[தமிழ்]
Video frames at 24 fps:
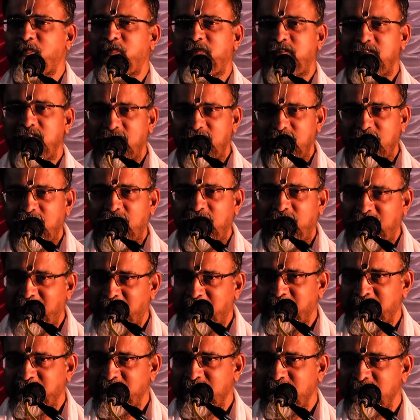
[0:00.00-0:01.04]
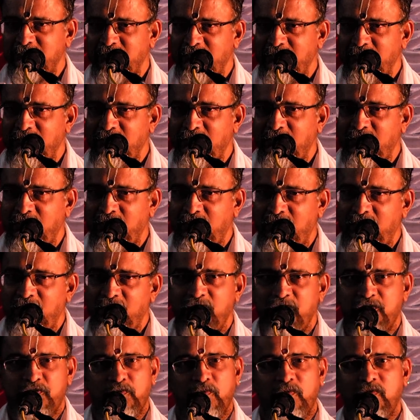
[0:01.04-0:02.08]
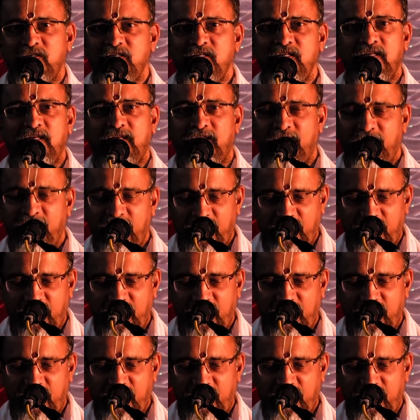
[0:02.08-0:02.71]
குழந்தை தானே நீ சொல்கிறியே